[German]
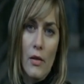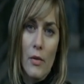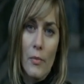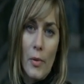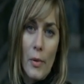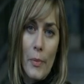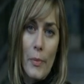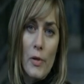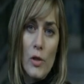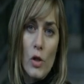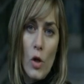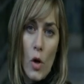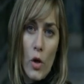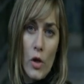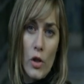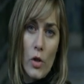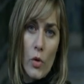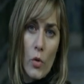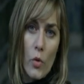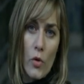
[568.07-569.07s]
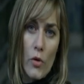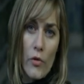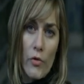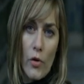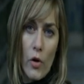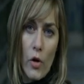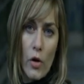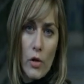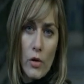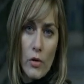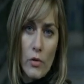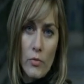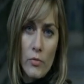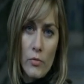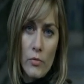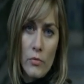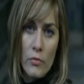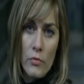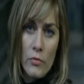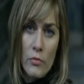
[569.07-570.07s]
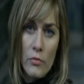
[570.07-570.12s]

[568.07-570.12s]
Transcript: blieb bis heute ohne Folgen.